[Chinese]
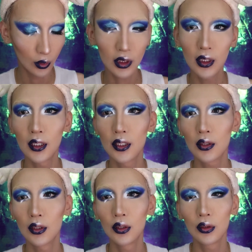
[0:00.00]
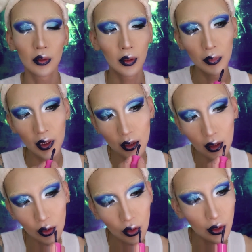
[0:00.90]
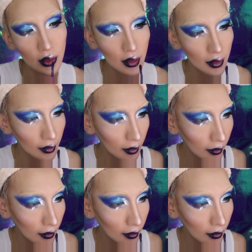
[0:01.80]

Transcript: 我真的很喜欢那种很明显的唇线。